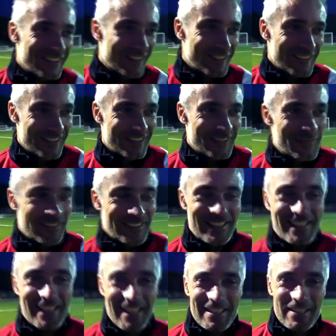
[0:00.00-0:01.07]
no, a parte
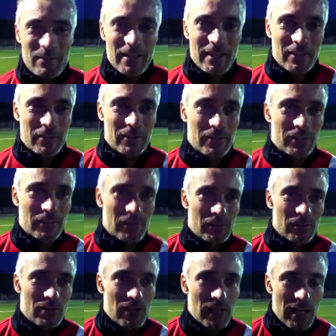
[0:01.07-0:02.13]
gli scherzi
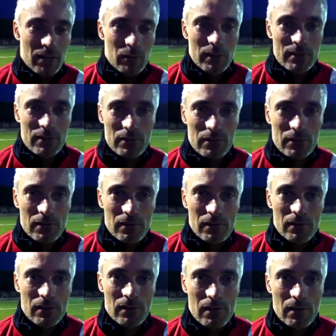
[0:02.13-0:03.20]
Marco ce l'ha
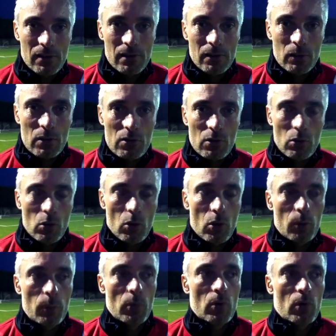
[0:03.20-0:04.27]
questo, questo,
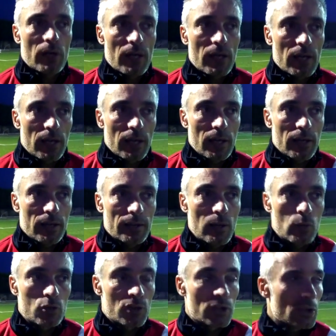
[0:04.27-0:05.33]
colpo ed è
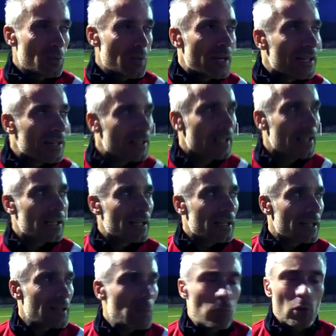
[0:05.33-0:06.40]
uscito ma è da,
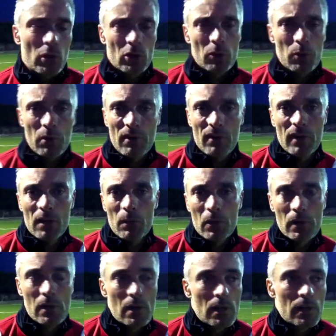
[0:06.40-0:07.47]
era da un po' che lo provavamo.
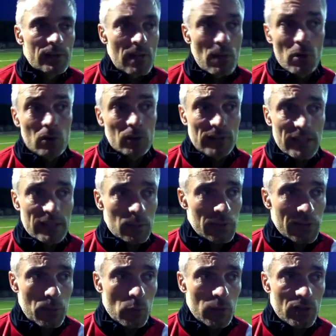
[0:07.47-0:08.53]
Siamo contenti
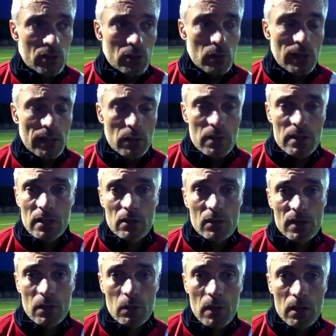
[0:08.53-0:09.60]
perché poi escono anche queste
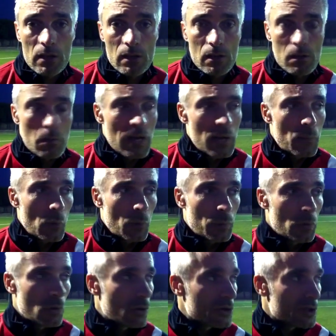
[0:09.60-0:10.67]
cose qua, ma è
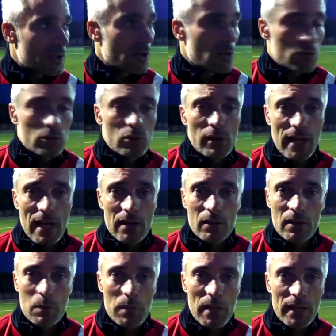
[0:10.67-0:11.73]
proprio, ci tengo a
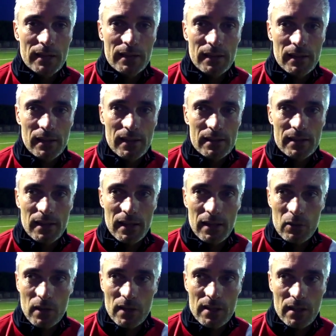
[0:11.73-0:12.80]
sottolinearlo, l'ambiente
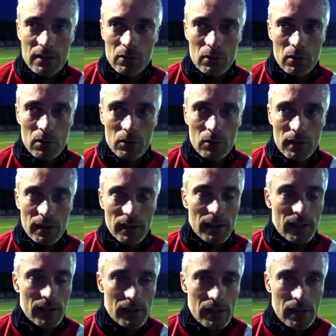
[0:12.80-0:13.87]
sereno che c'è intorno a noi
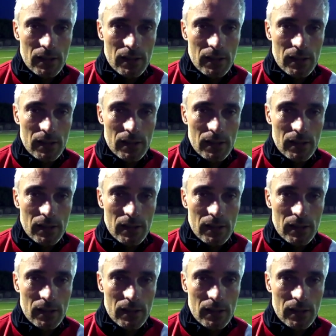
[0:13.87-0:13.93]
che,